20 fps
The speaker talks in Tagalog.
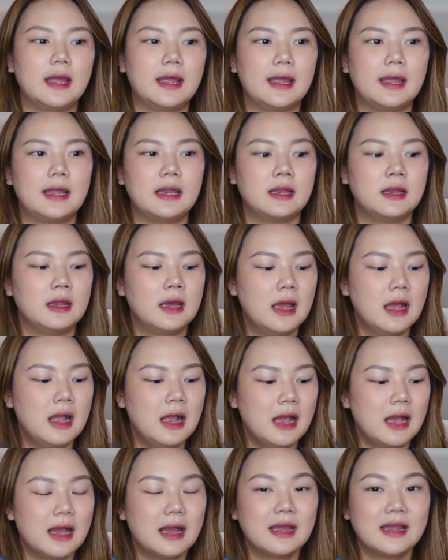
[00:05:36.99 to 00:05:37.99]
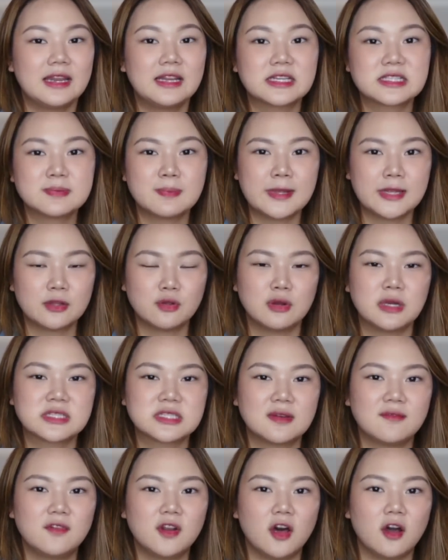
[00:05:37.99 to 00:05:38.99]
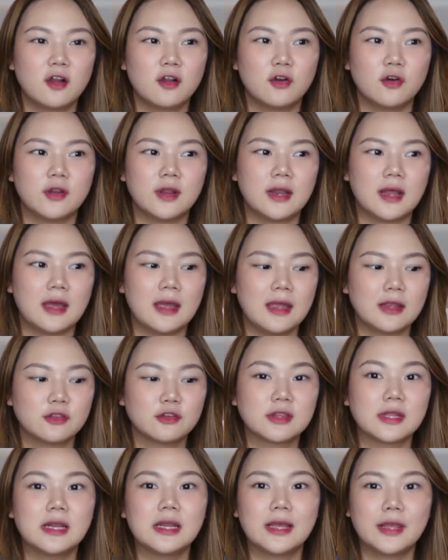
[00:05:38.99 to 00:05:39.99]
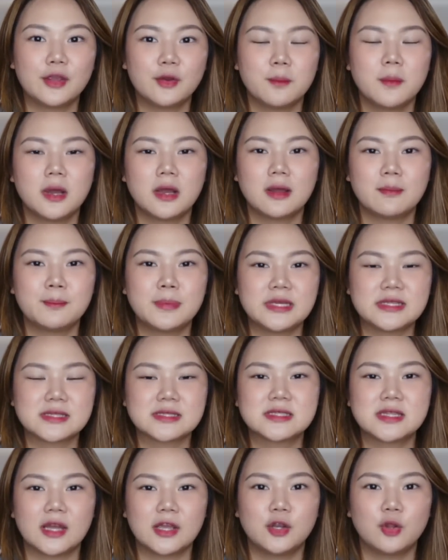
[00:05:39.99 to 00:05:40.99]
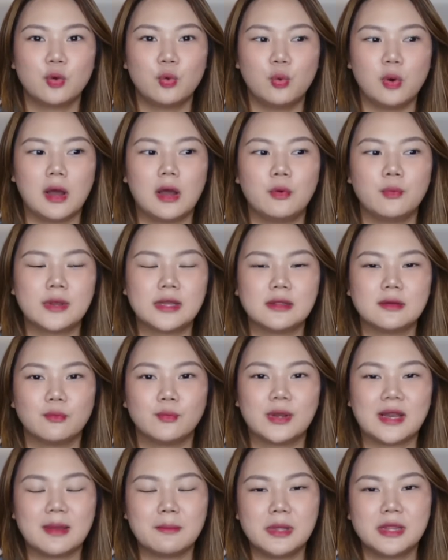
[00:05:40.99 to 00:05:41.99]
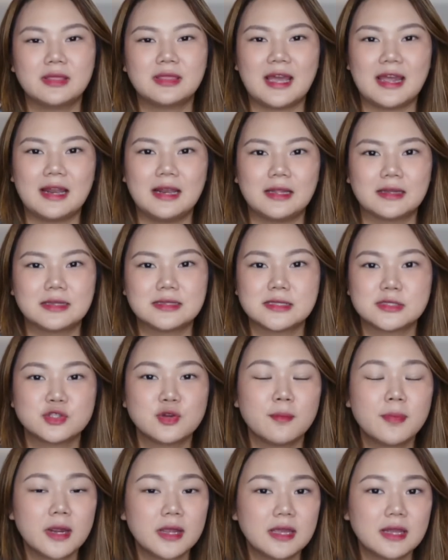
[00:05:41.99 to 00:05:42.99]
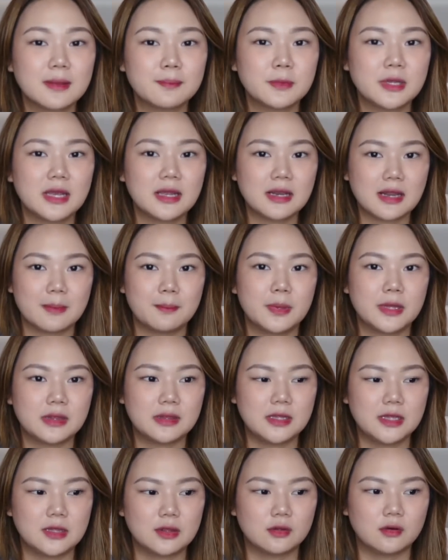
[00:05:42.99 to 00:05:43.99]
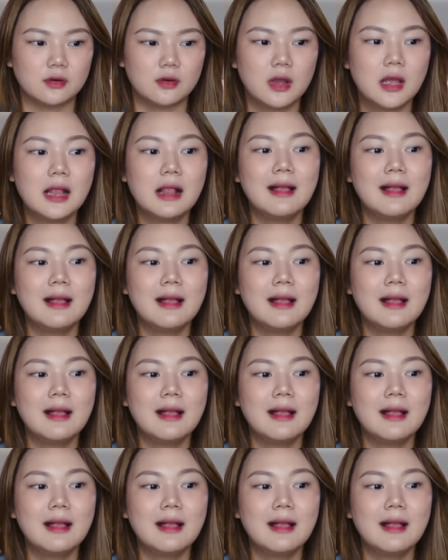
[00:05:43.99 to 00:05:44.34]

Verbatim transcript: And, in-explain ko nga sa vlog ko na ito talaga yung mga pieces na kinukuha ko when, when I'm in Thailand kasi sobrang hirap niya hanapin dito.